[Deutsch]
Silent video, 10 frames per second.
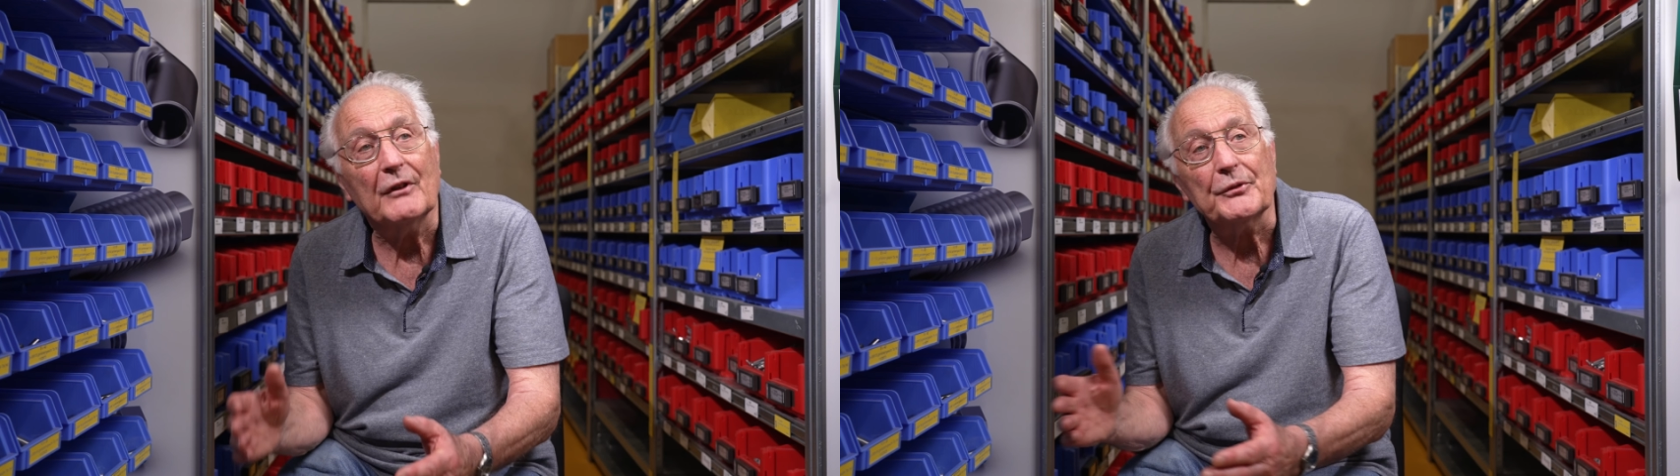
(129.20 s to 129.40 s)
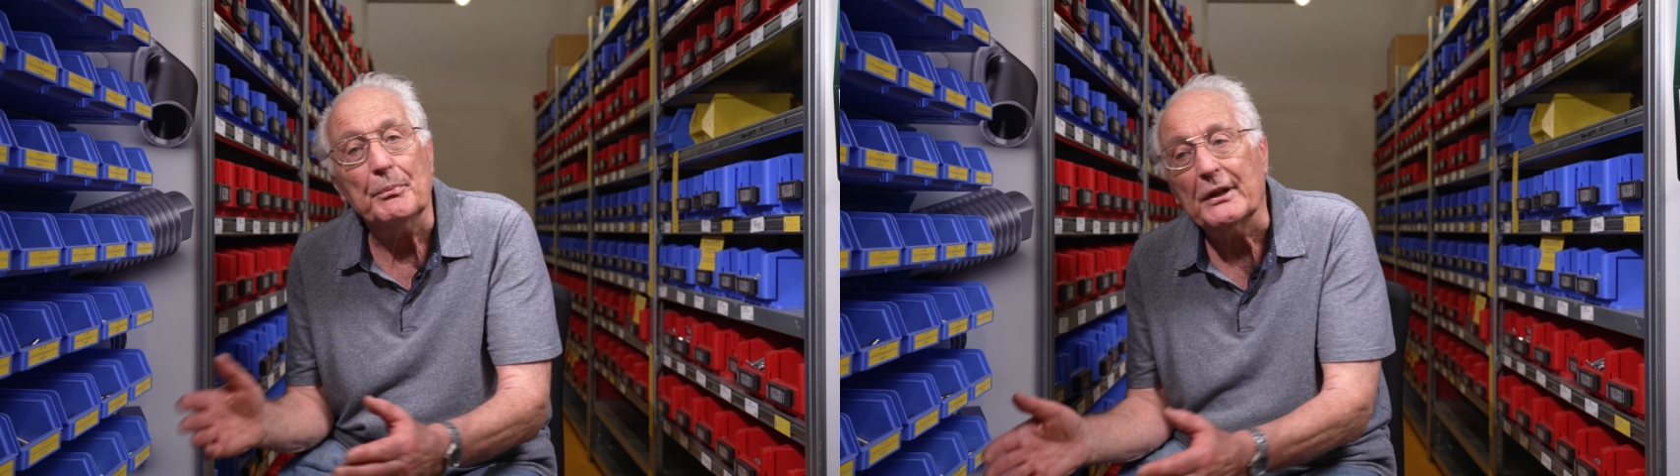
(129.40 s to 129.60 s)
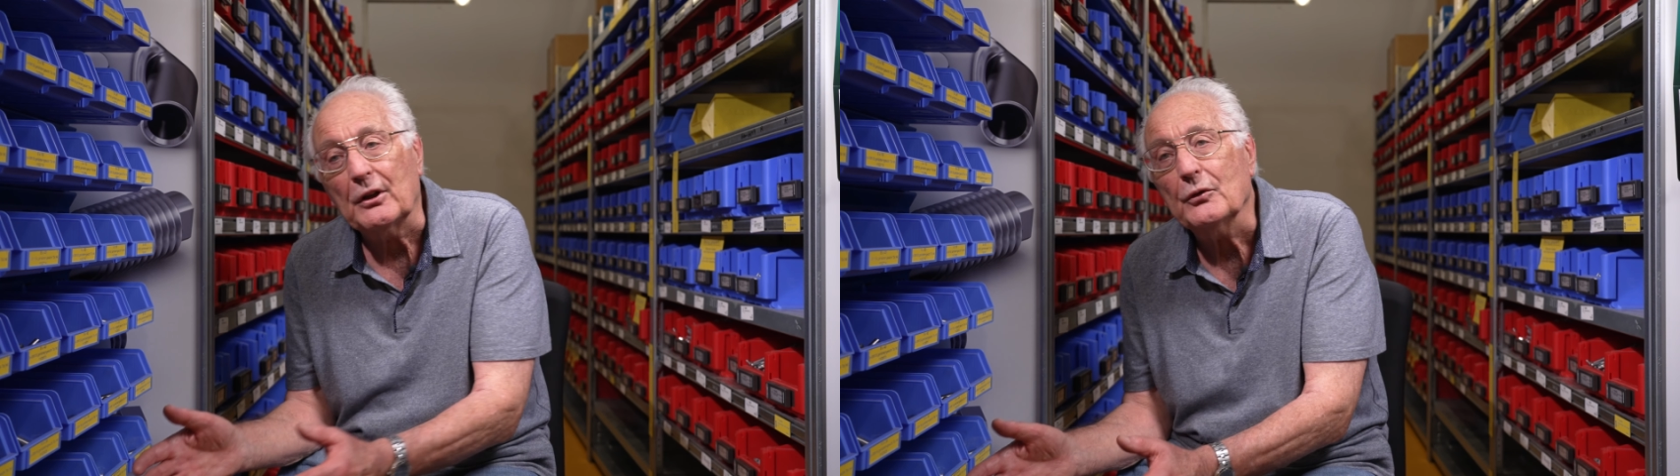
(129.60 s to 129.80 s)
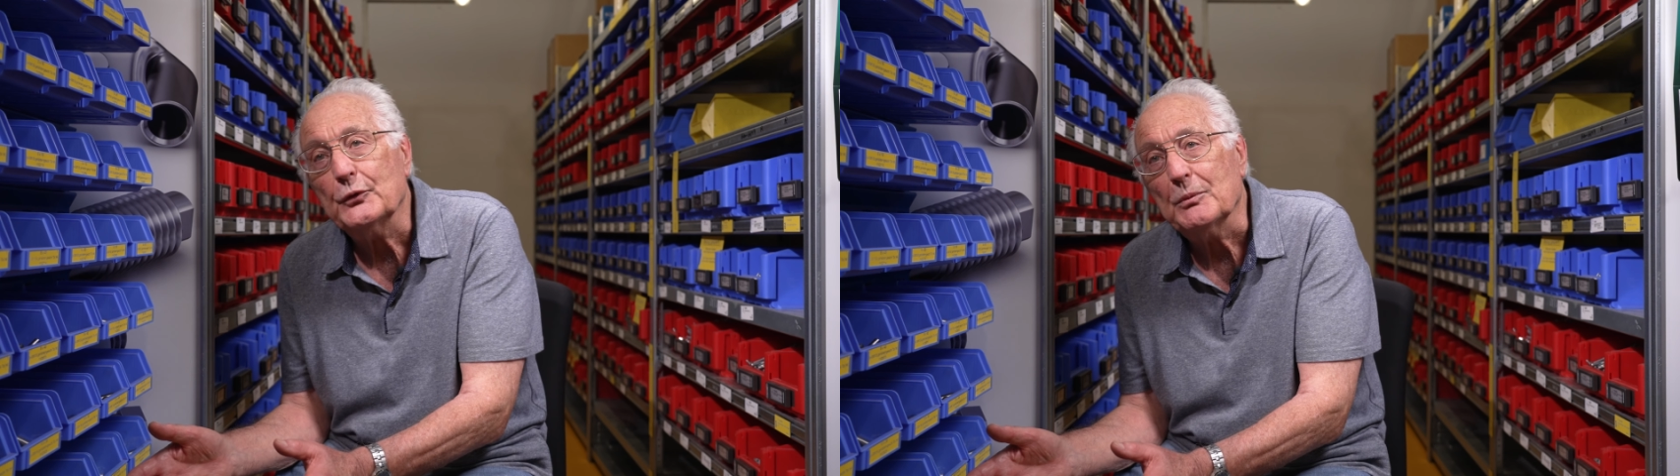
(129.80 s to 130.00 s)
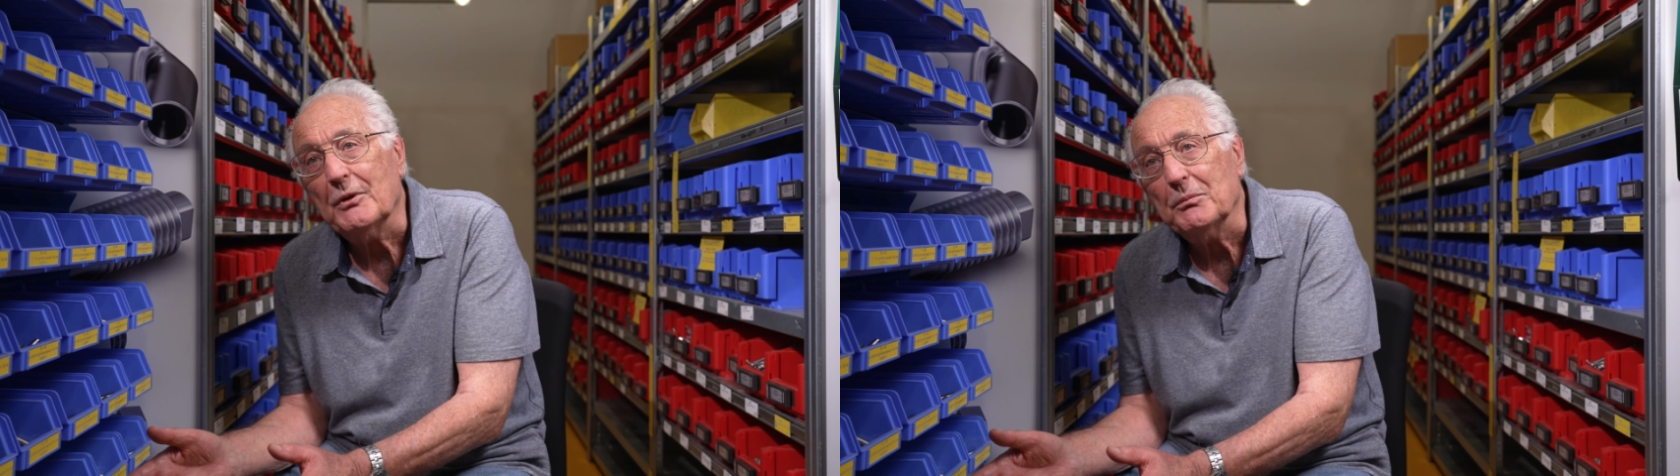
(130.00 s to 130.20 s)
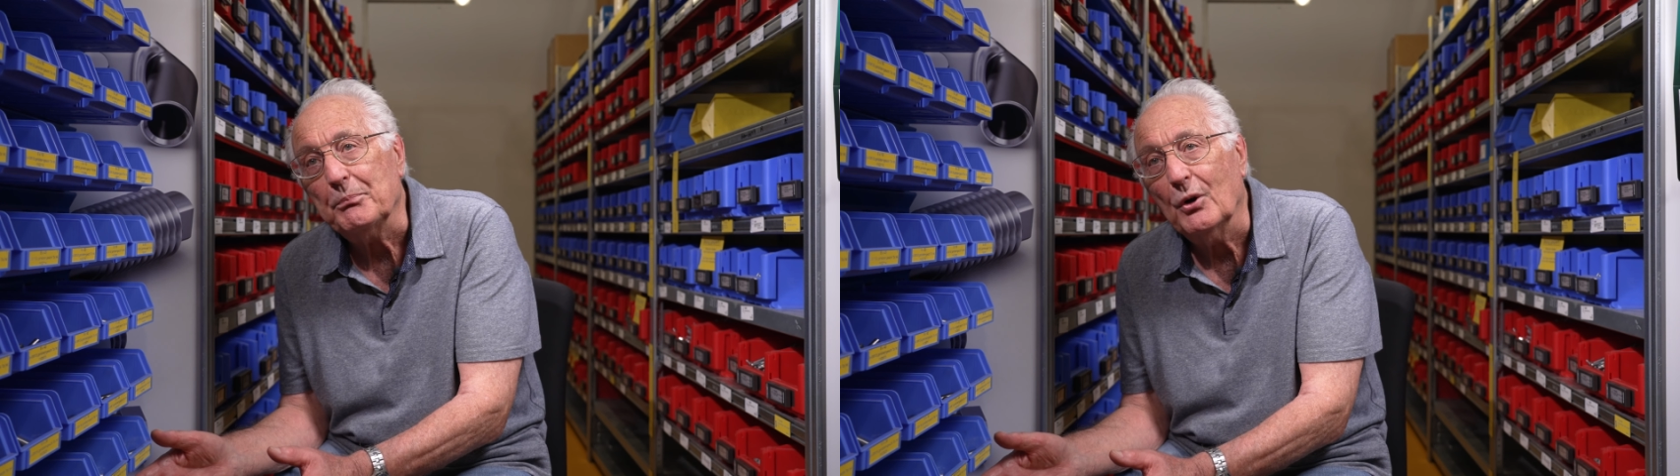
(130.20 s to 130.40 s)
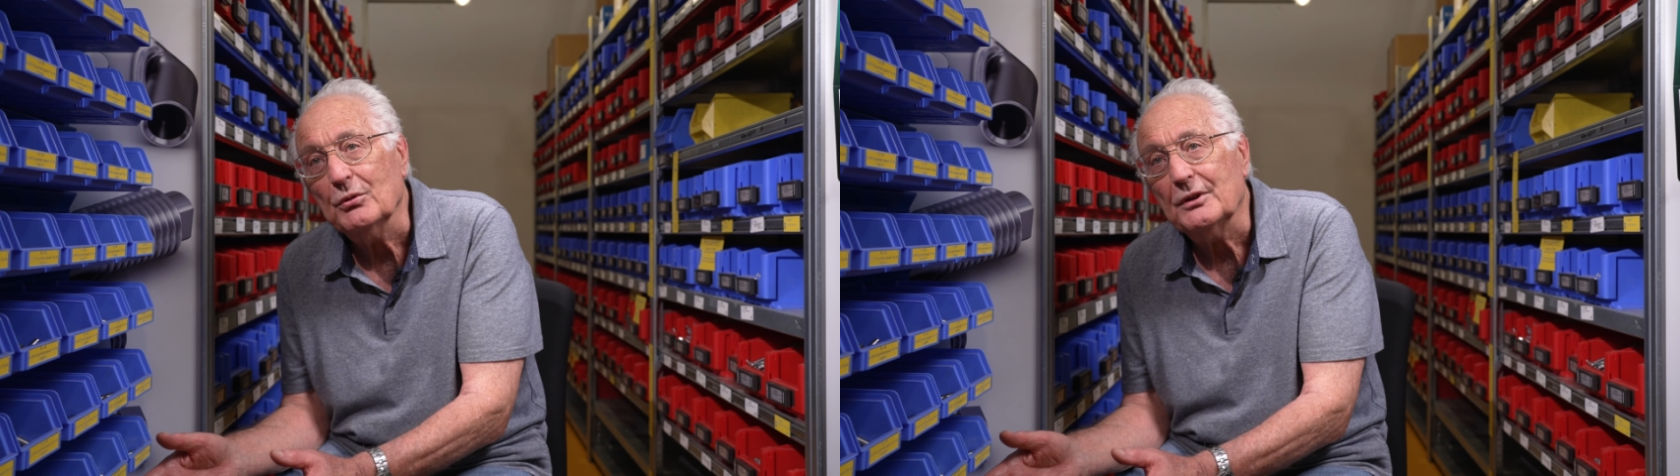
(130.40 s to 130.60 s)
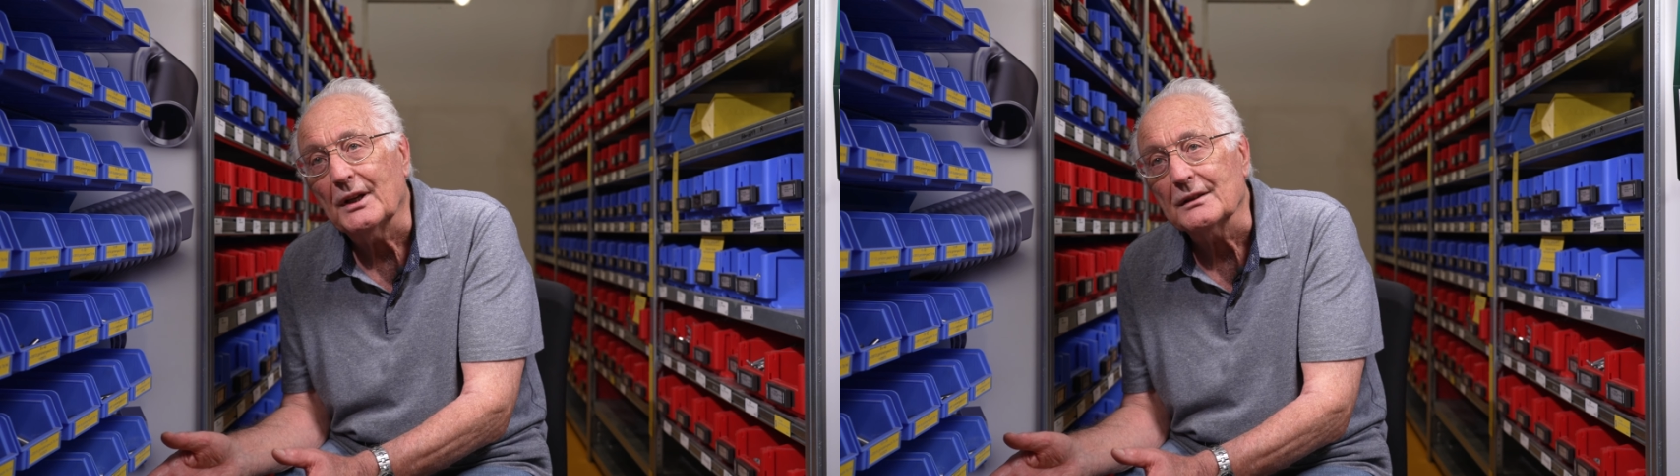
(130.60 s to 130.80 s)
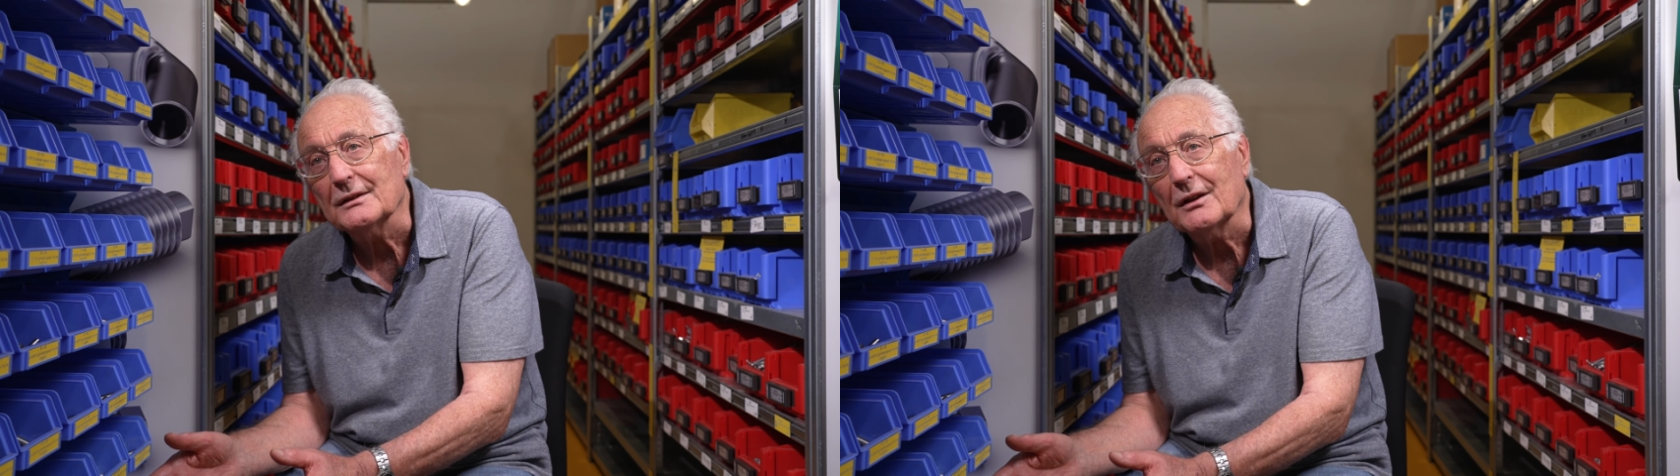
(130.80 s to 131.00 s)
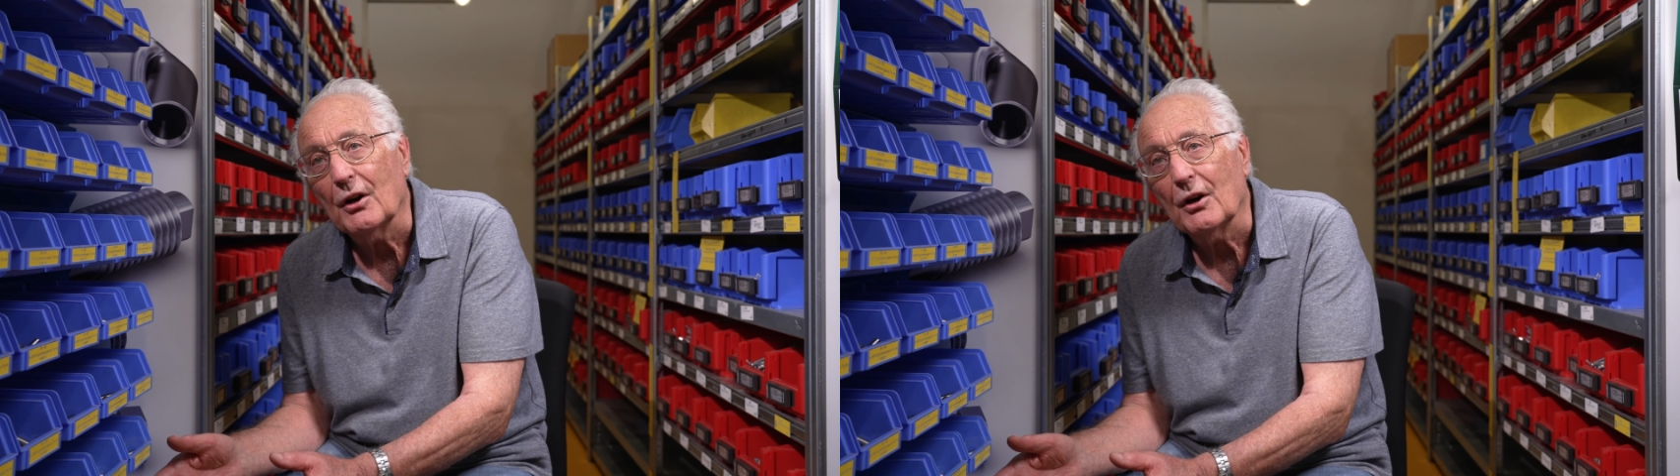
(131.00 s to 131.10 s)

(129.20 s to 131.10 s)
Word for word: Was wir dazu mal gebaut haben,